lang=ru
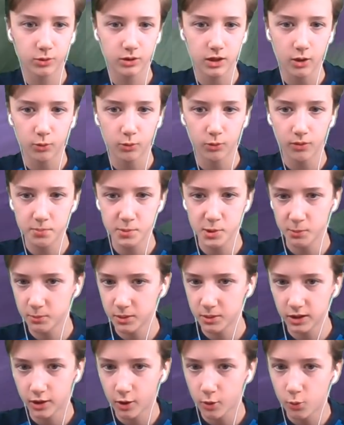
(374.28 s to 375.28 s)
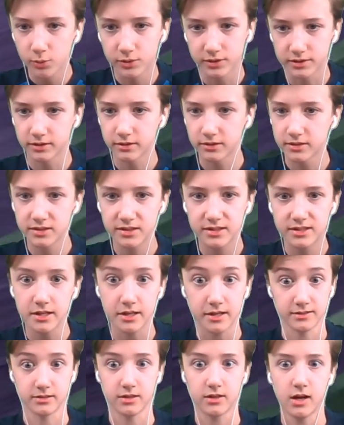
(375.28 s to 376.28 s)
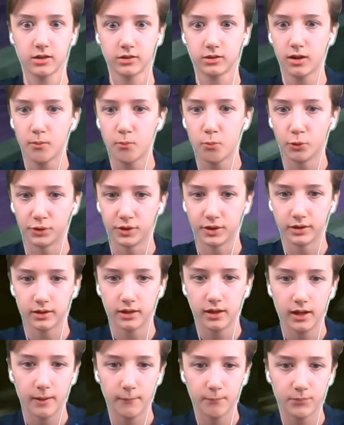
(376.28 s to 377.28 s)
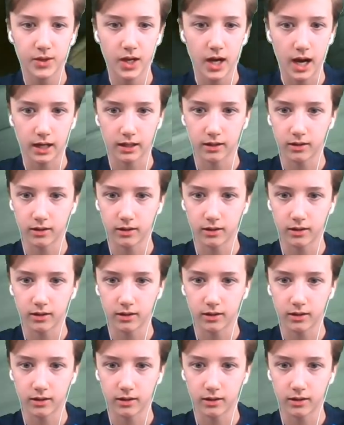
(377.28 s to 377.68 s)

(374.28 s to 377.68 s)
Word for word: Как он вообще меня находит? Интересно, как это работает? Так,